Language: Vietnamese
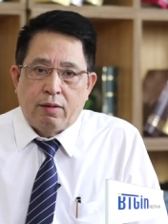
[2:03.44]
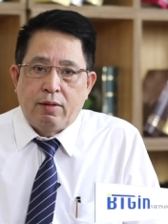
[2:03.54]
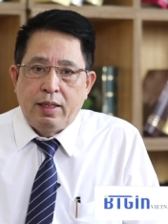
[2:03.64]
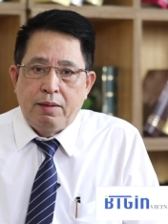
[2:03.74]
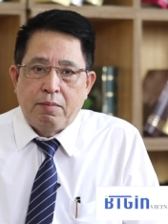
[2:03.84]
Sau
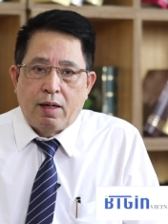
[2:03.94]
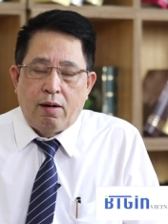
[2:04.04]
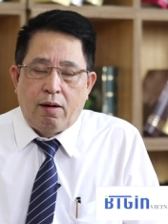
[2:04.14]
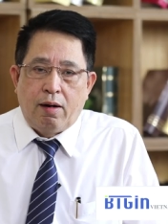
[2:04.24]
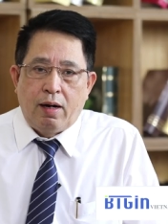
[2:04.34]
khi mà
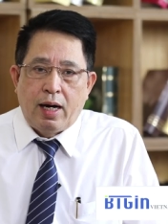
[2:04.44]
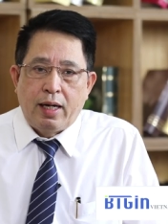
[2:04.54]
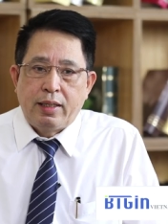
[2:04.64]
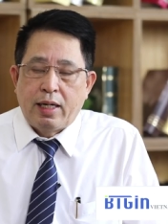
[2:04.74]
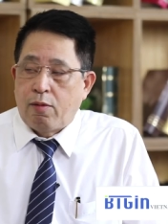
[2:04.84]
có
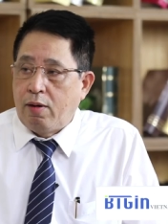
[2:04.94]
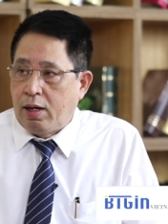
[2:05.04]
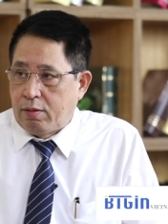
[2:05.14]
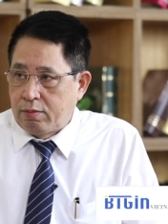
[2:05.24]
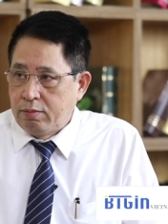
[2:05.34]
hai nhà khoa
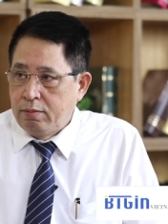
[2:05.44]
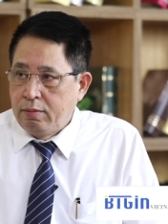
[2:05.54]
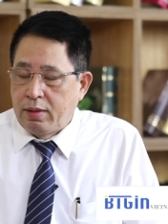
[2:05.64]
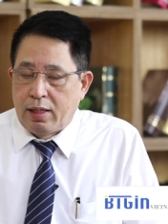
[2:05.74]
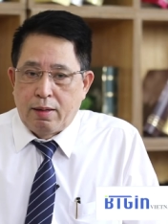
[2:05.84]
học
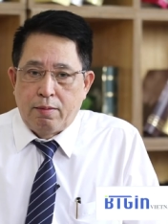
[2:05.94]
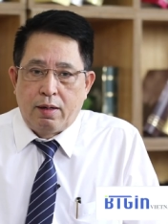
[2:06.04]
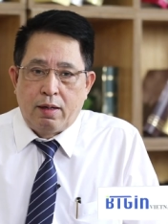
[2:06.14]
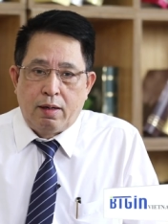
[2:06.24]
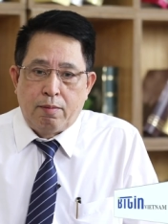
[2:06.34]
là
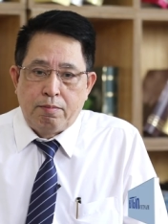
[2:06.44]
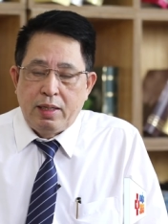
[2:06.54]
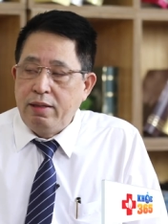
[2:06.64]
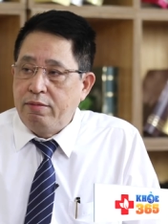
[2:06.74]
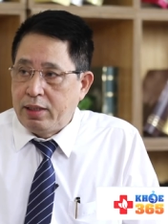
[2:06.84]

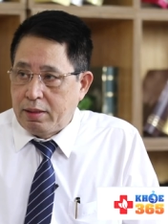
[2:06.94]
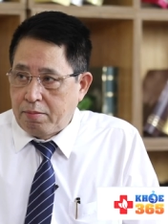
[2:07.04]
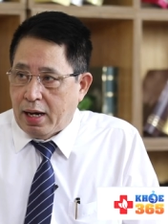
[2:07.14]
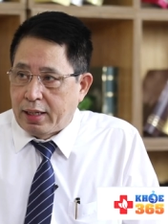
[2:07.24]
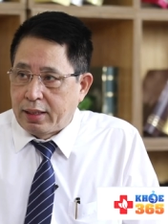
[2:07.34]
Mỹ và
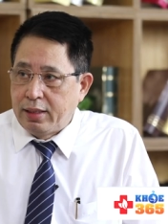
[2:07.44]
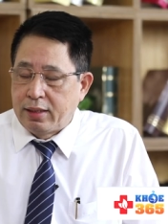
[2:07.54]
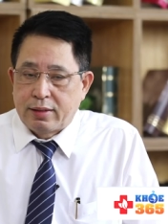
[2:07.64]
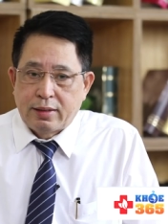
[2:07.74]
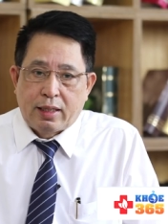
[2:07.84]
Nhật Bản
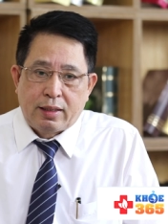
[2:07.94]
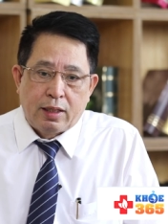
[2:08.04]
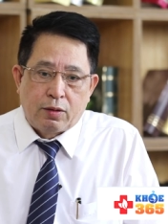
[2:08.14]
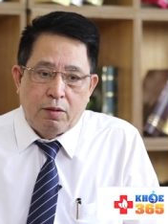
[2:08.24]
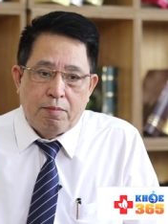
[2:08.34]
được giải
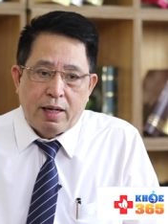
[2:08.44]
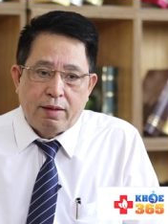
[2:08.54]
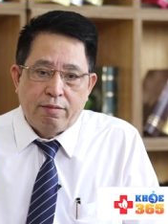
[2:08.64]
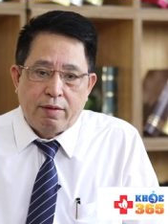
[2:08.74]
thưởng Nobel